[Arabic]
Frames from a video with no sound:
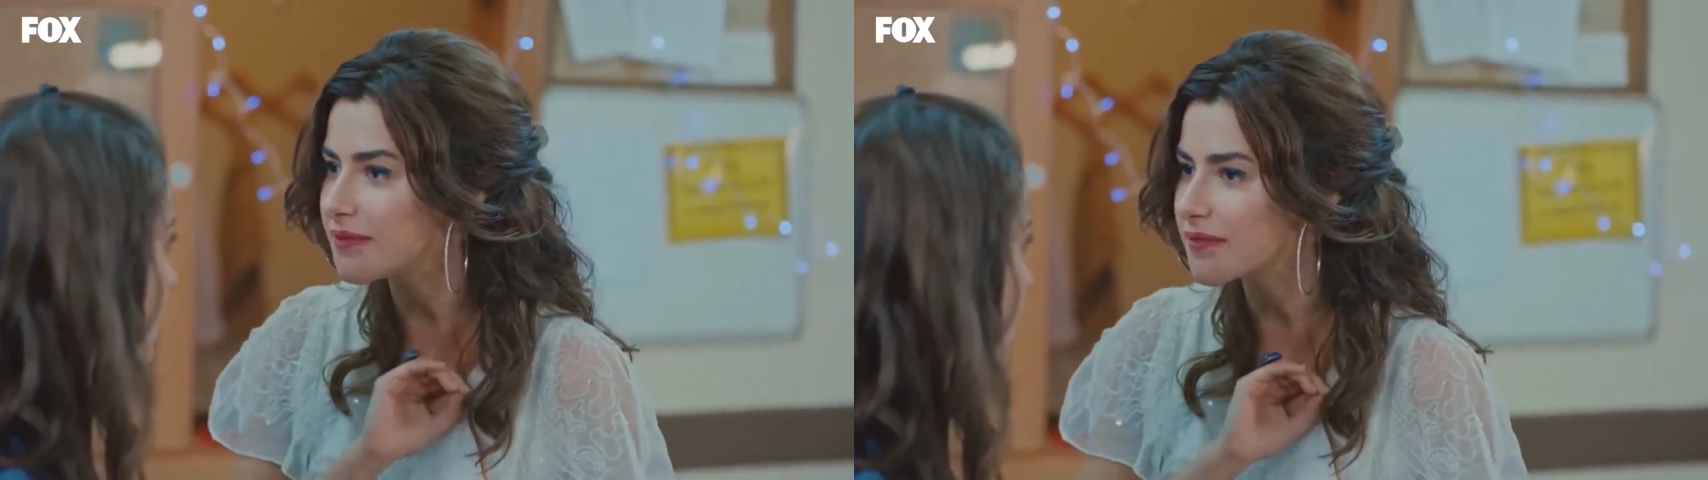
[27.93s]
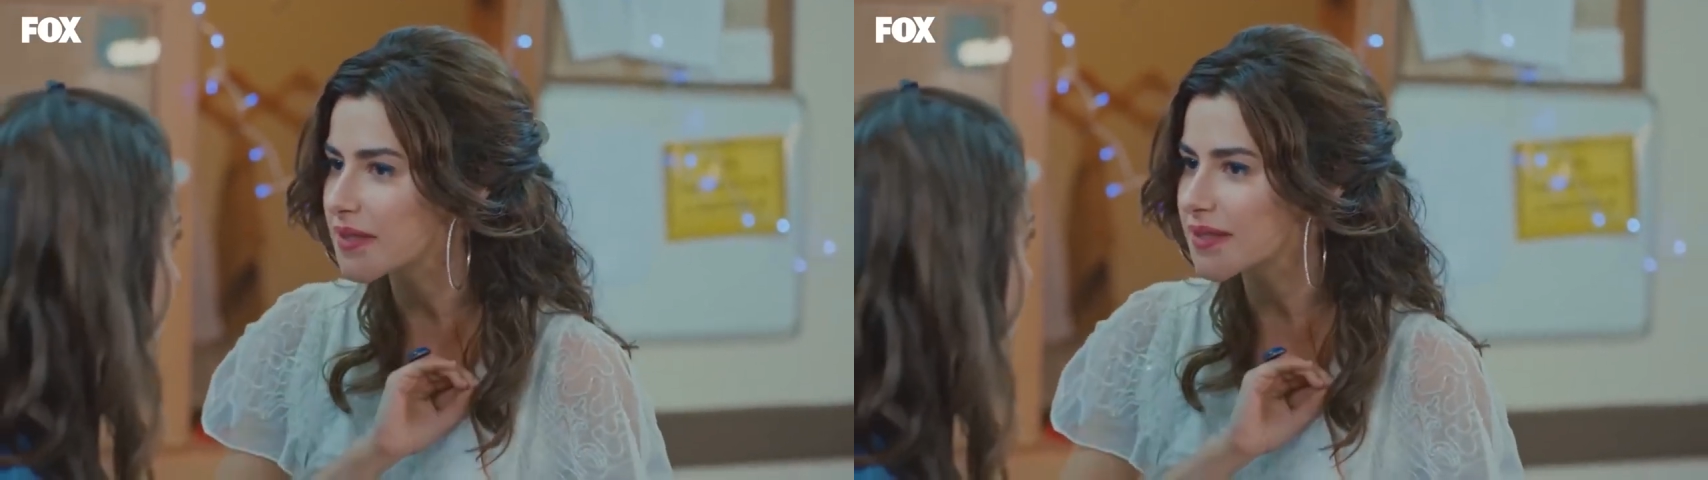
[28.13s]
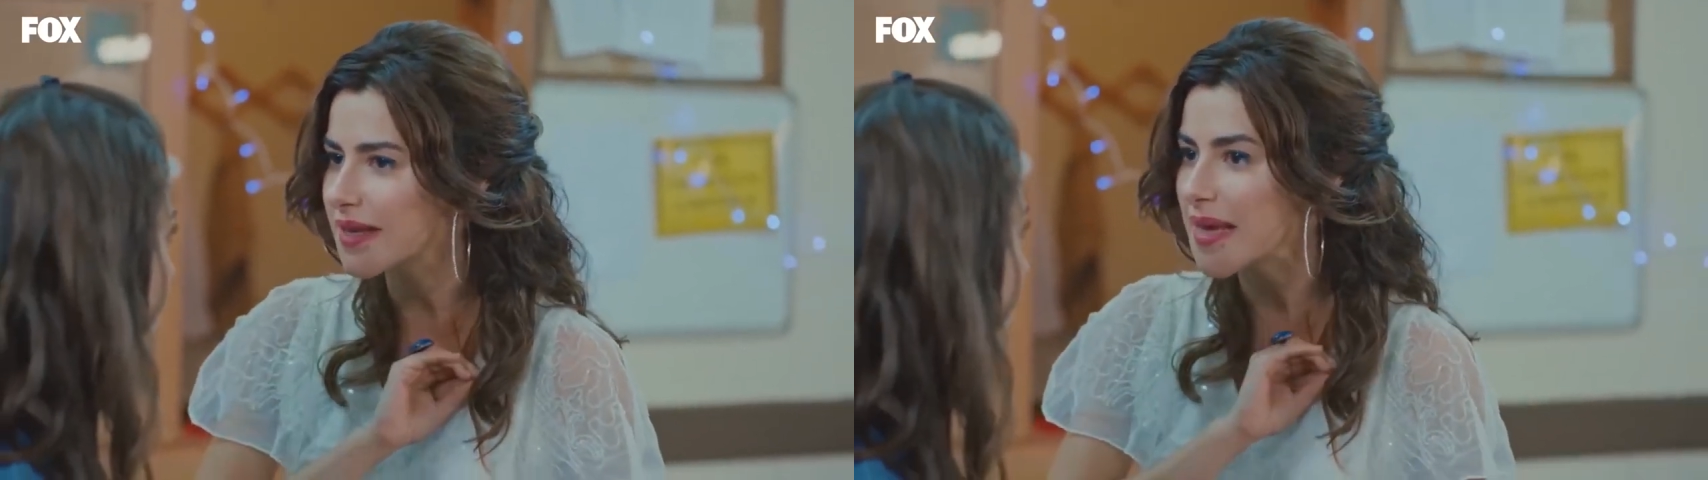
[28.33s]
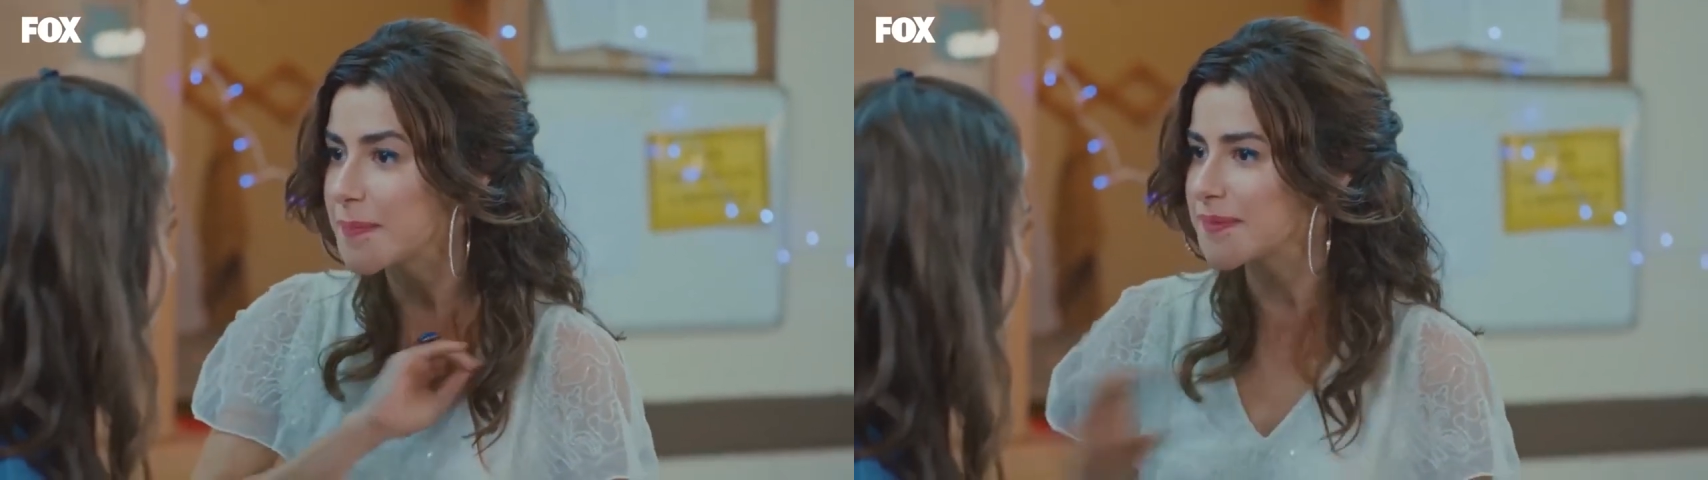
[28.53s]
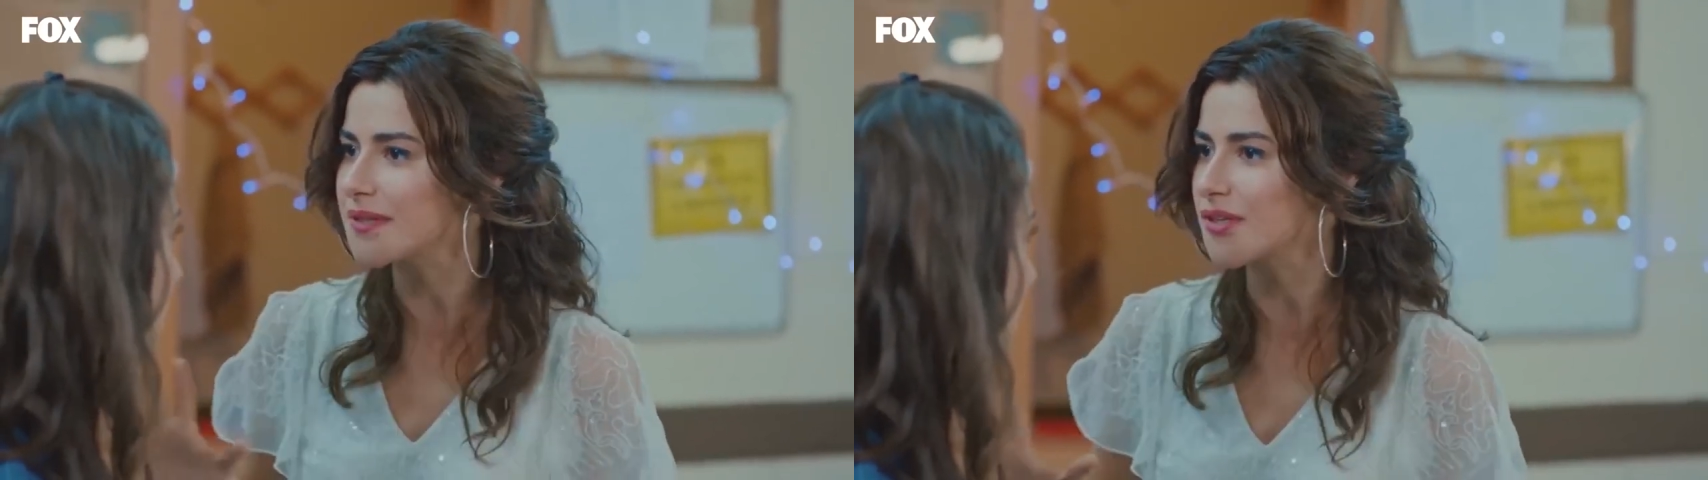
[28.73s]
عم يحكي
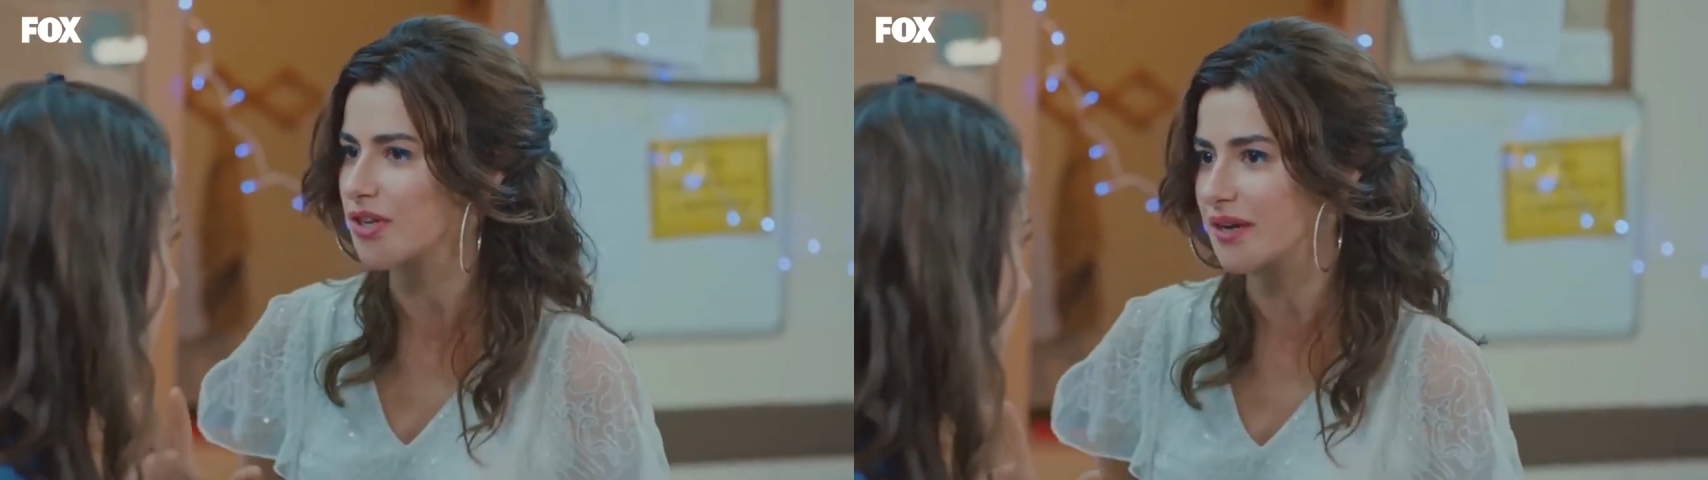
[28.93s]
علي الا